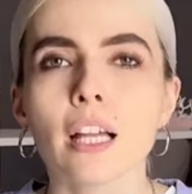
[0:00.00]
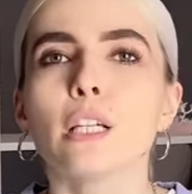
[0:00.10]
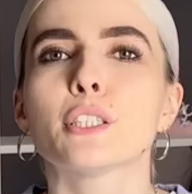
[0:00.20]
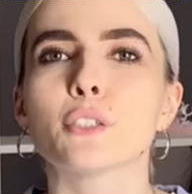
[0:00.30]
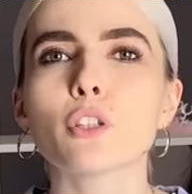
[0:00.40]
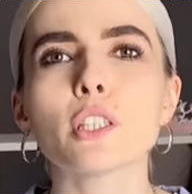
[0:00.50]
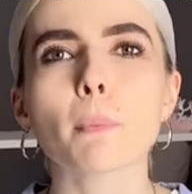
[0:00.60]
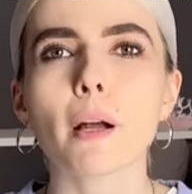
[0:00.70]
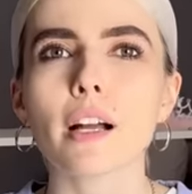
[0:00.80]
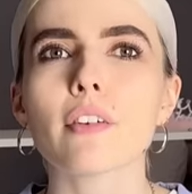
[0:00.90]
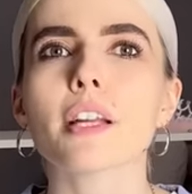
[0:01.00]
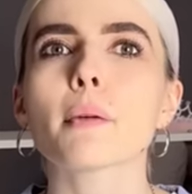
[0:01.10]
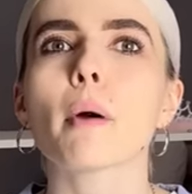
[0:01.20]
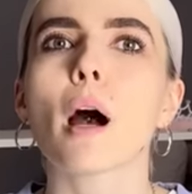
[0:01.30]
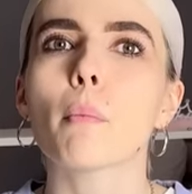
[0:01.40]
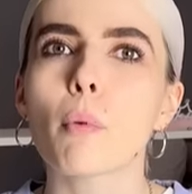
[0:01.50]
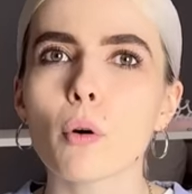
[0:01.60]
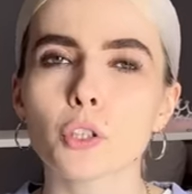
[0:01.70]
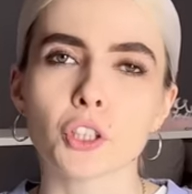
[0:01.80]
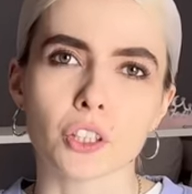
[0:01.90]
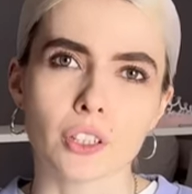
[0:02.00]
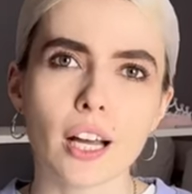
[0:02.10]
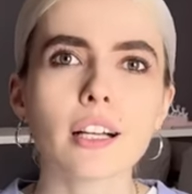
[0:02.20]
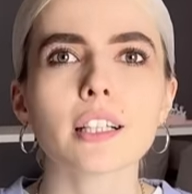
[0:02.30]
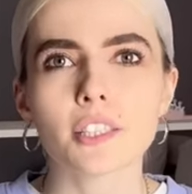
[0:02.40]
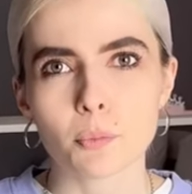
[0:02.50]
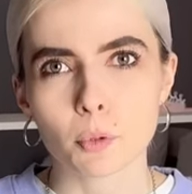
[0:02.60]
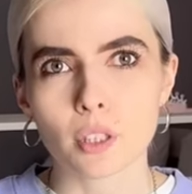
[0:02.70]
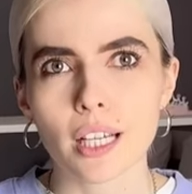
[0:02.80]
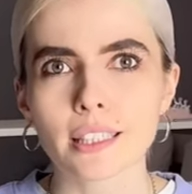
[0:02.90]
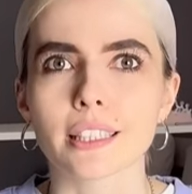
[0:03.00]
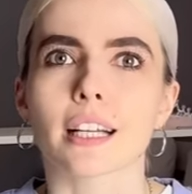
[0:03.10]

Сегодня поговорим об очень наглой депутатке,